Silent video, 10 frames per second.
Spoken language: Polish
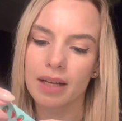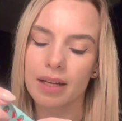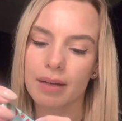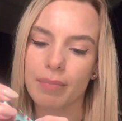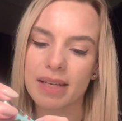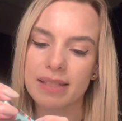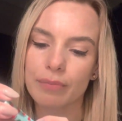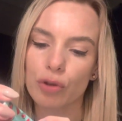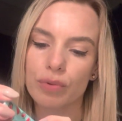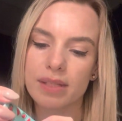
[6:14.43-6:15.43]
e,
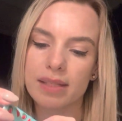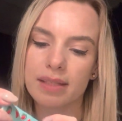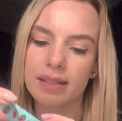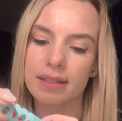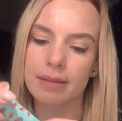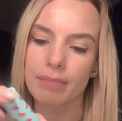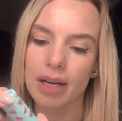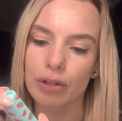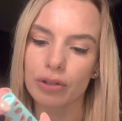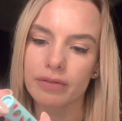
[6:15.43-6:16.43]
balsam do ust
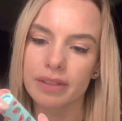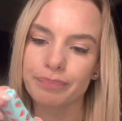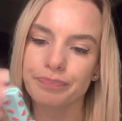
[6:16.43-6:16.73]
melonowy.